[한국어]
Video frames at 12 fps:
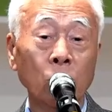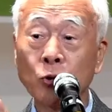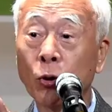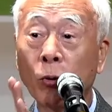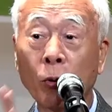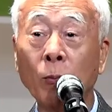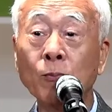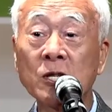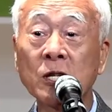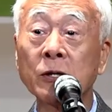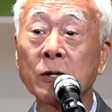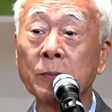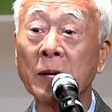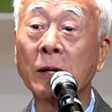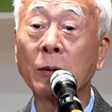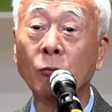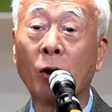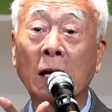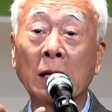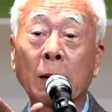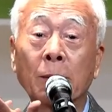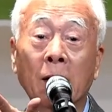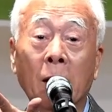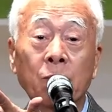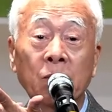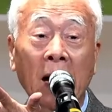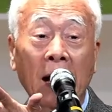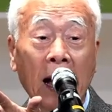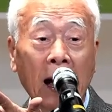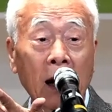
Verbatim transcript: 조금 썰으면 뭐가 되냐면 껍데기,